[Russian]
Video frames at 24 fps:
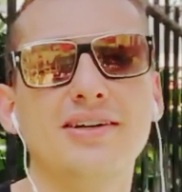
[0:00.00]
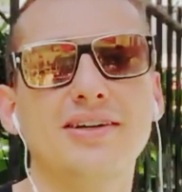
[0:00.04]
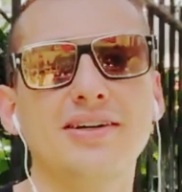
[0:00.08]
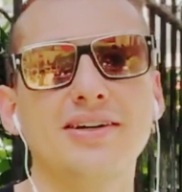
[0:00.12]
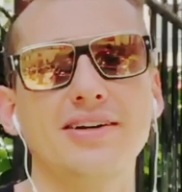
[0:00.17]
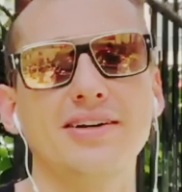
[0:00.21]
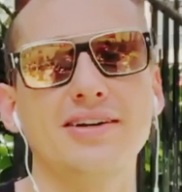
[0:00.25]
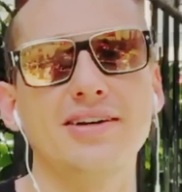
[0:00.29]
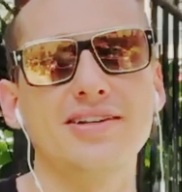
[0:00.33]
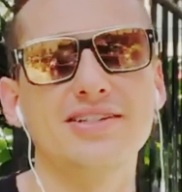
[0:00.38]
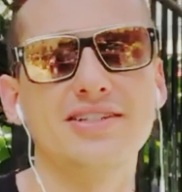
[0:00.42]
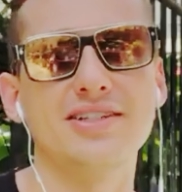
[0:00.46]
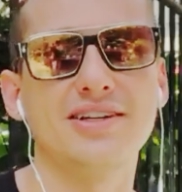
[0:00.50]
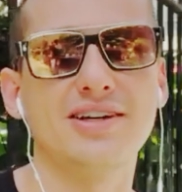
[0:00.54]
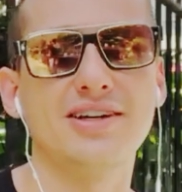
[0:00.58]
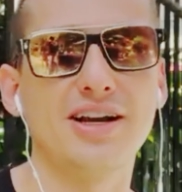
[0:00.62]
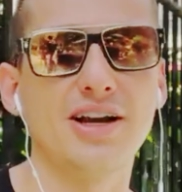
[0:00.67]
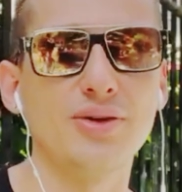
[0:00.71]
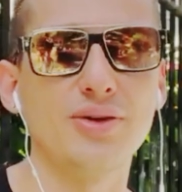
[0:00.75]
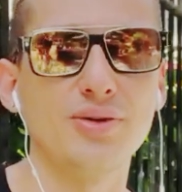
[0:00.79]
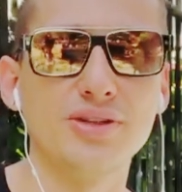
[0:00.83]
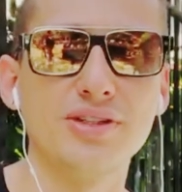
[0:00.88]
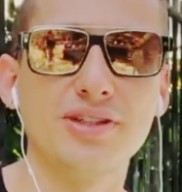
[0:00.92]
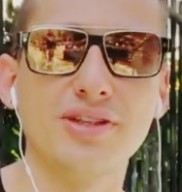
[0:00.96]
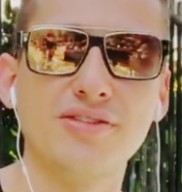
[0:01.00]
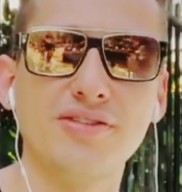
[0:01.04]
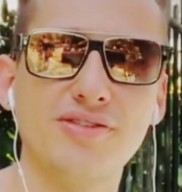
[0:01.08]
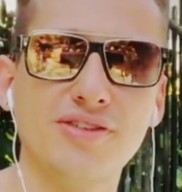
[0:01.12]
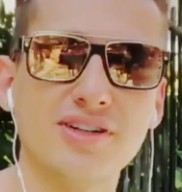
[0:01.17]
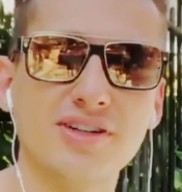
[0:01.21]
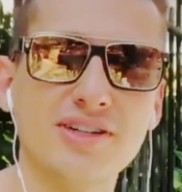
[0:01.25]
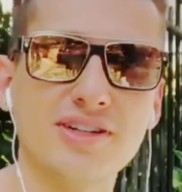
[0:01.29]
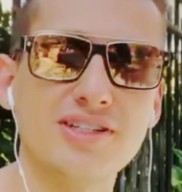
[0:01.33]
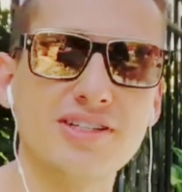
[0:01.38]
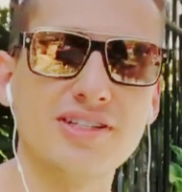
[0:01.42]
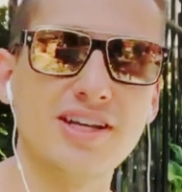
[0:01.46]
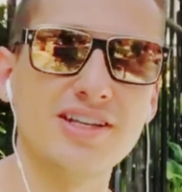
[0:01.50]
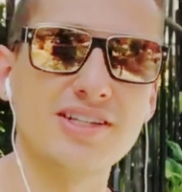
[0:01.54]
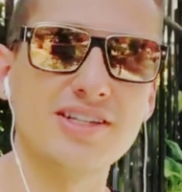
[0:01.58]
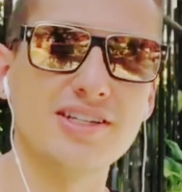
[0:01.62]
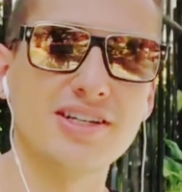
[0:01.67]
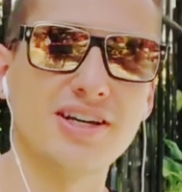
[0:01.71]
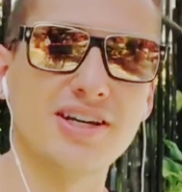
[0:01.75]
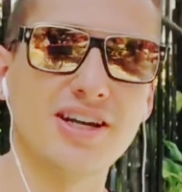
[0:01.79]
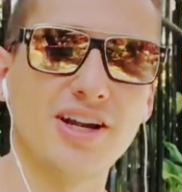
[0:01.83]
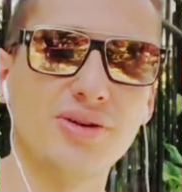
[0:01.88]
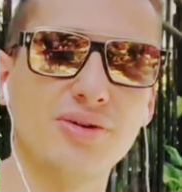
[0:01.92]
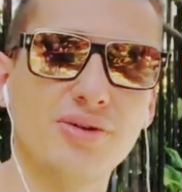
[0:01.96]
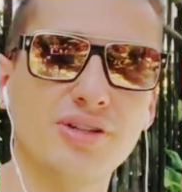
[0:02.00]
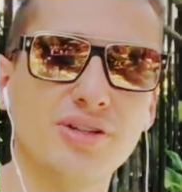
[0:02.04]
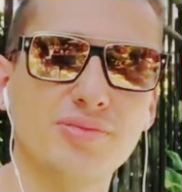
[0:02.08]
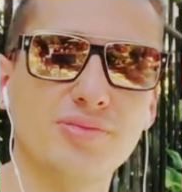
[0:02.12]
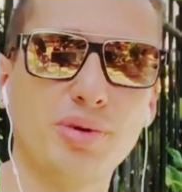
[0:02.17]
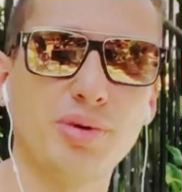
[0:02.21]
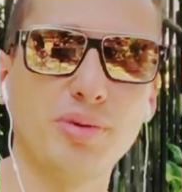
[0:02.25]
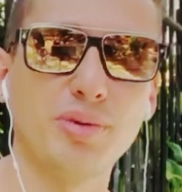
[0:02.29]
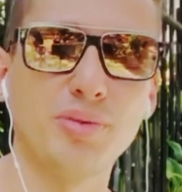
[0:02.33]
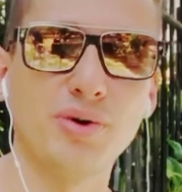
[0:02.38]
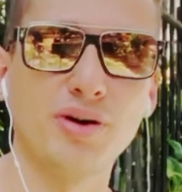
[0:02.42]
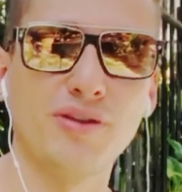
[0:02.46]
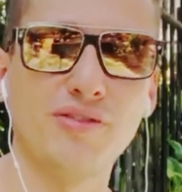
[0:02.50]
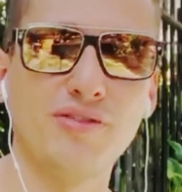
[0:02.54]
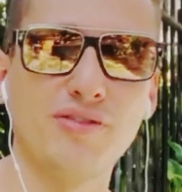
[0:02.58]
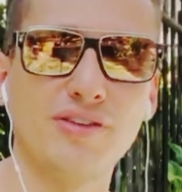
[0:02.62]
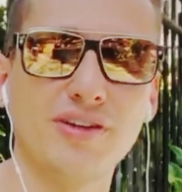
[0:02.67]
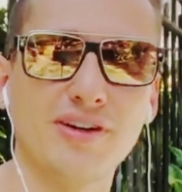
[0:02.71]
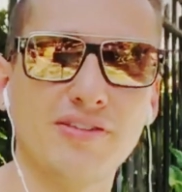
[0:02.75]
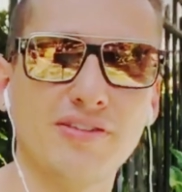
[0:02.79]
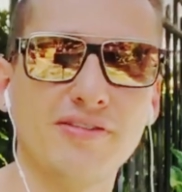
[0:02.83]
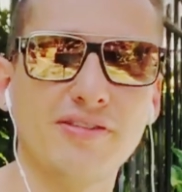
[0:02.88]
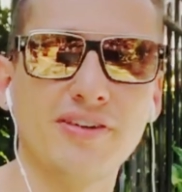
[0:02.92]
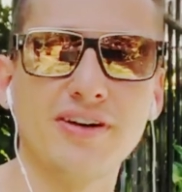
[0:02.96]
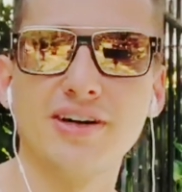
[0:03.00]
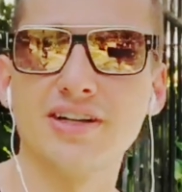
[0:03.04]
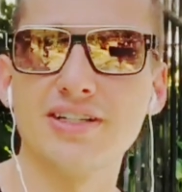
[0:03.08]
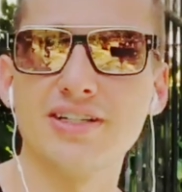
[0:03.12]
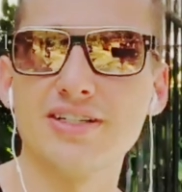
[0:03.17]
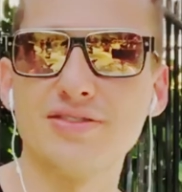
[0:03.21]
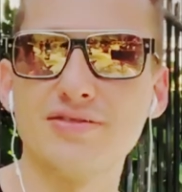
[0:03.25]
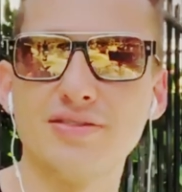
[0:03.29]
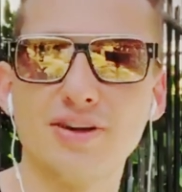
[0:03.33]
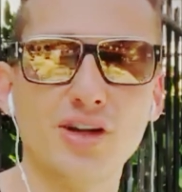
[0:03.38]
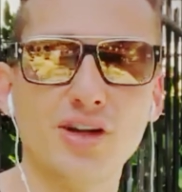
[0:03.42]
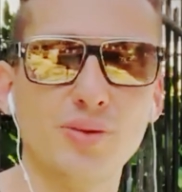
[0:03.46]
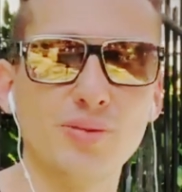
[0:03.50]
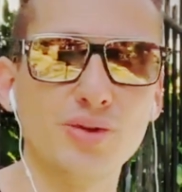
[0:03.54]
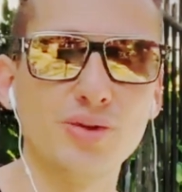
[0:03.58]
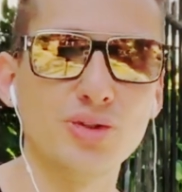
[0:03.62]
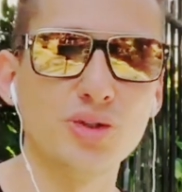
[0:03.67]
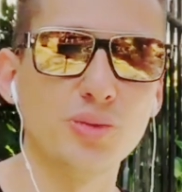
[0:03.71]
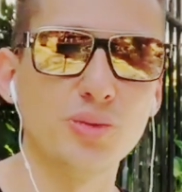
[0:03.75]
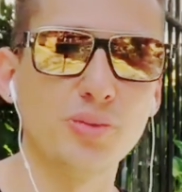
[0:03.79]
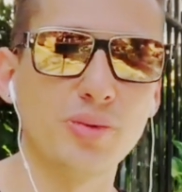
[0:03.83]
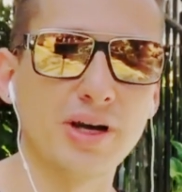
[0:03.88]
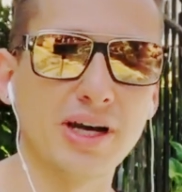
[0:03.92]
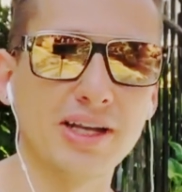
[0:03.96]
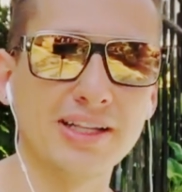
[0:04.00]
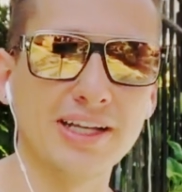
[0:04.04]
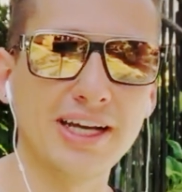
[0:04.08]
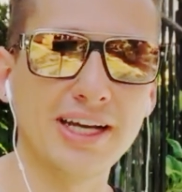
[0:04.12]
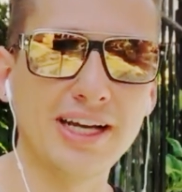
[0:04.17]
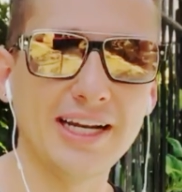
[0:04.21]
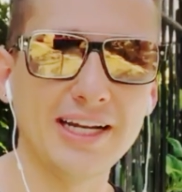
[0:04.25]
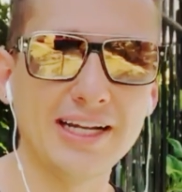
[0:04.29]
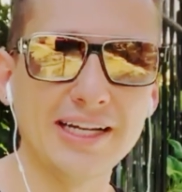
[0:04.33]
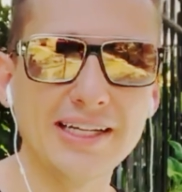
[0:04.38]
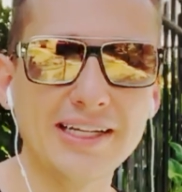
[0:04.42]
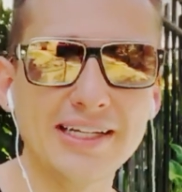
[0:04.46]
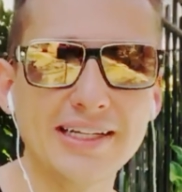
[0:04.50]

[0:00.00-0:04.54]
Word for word: Э, сохраню этот эфир здесь, сохраню этот прямой эфир в э, своем YouTube-канале.